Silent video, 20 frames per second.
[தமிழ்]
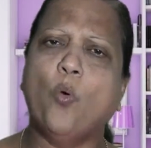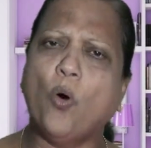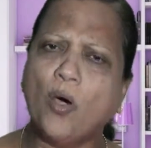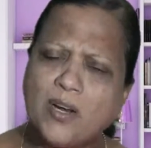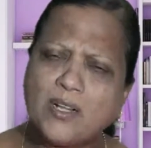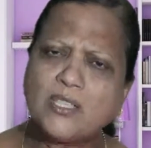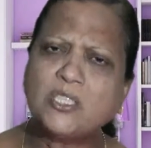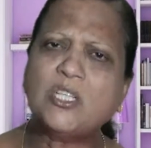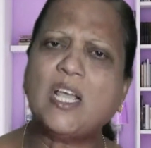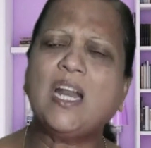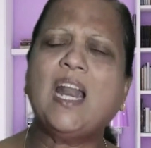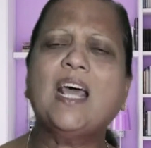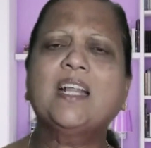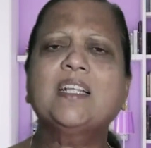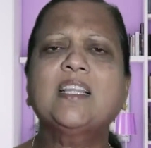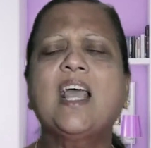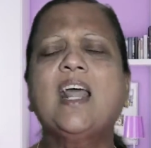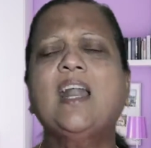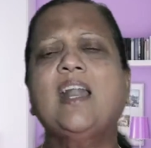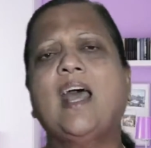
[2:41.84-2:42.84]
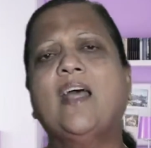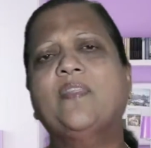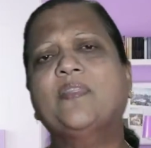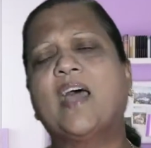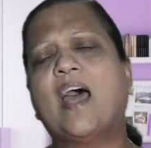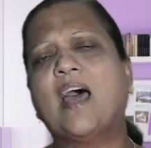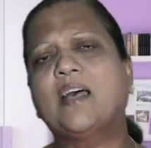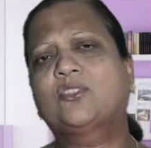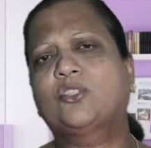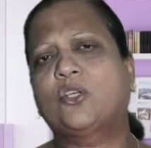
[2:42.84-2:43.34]
ஒரு சிலர் தான்
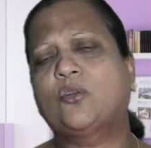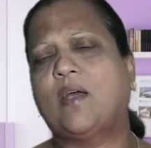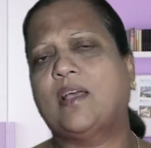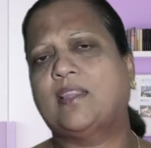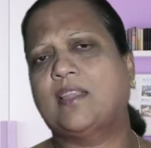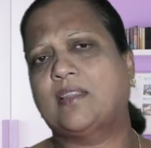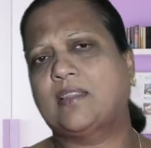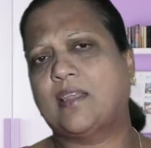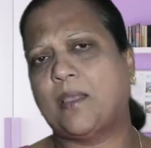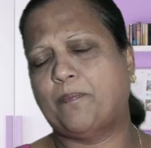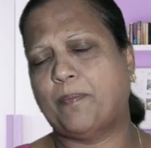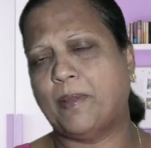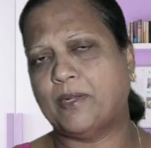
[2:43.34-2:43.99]
அந்த ஆசிர்வாதத்தை